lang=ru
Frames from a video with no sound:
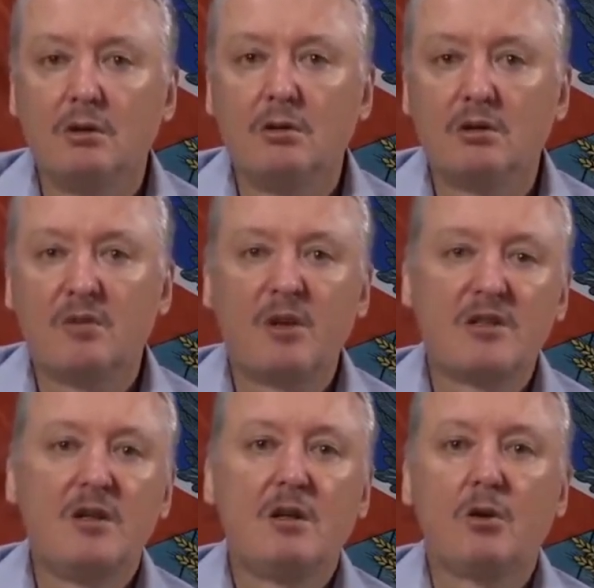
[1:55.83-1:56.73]

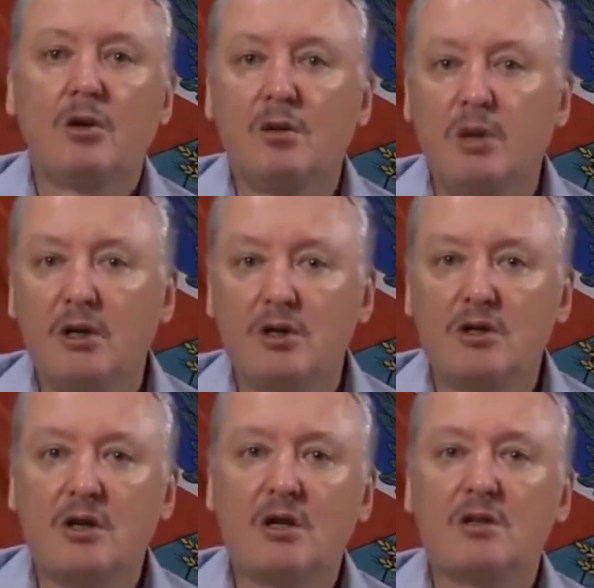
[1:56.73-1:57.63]
запасные роты при
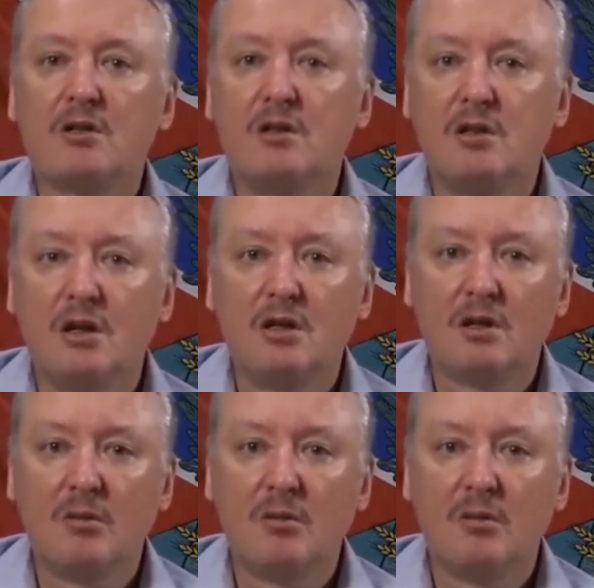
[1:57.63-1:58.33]
частях и соединениях,